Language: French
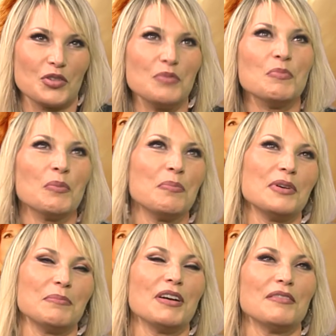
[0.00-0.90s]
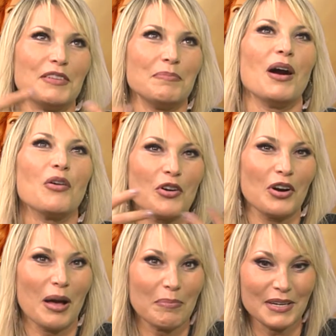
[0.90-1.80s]
ils ne m'avaient pas
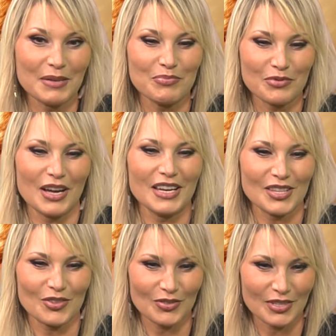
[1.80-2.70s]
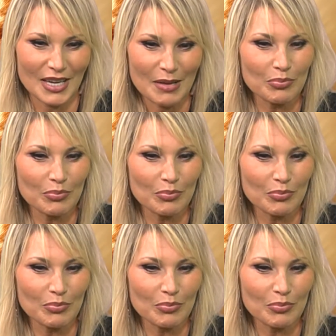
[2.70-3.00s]
encore appelé pour aller chanter.